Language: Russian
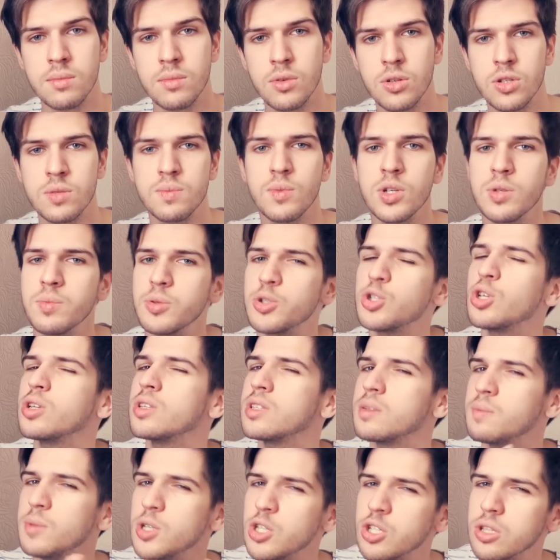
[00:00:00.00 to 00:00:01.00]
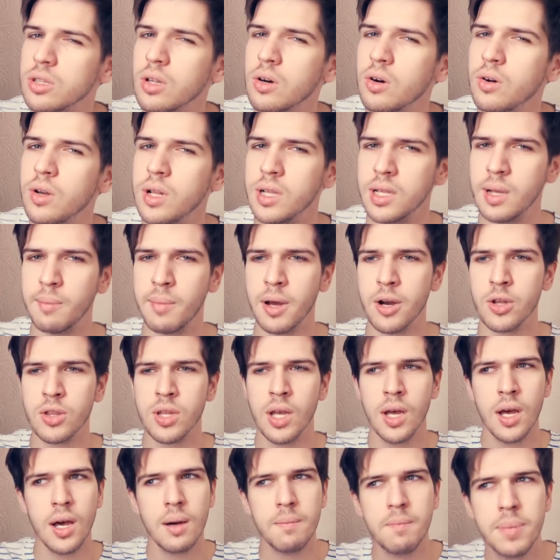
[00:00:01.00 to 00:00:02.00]
То есть, может быть, что-то смешное или,
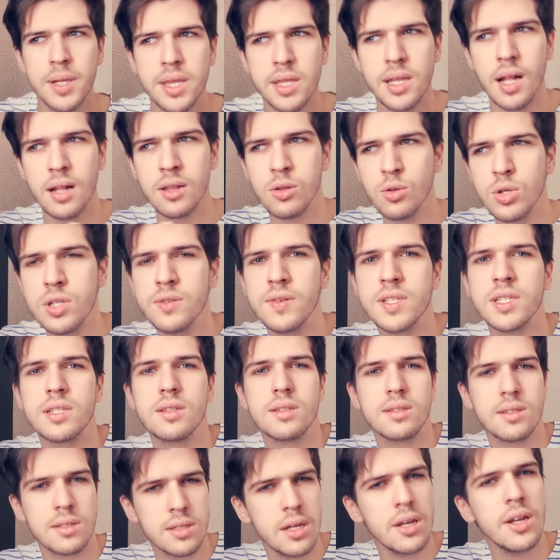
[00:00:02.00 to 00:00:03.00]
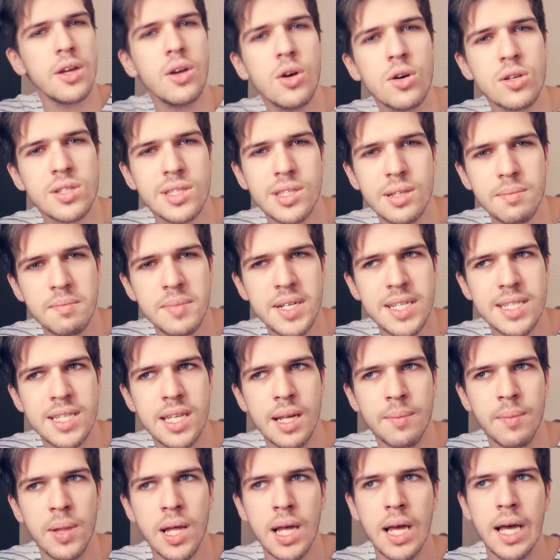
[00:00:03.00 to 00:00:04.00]
наоборот, подтолкнуть вас к серьезным
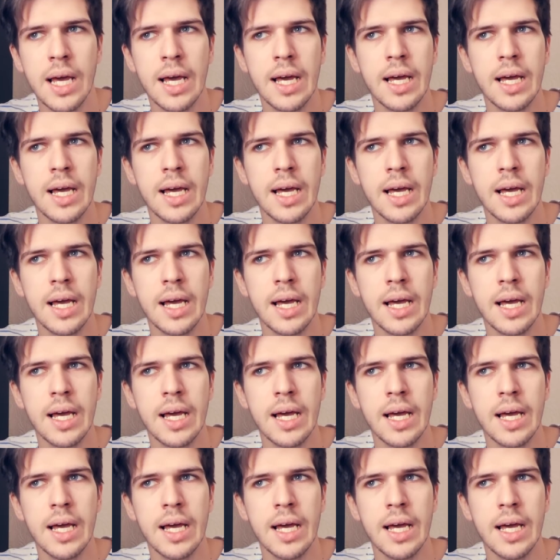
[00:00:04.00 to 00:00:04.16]
мыслям.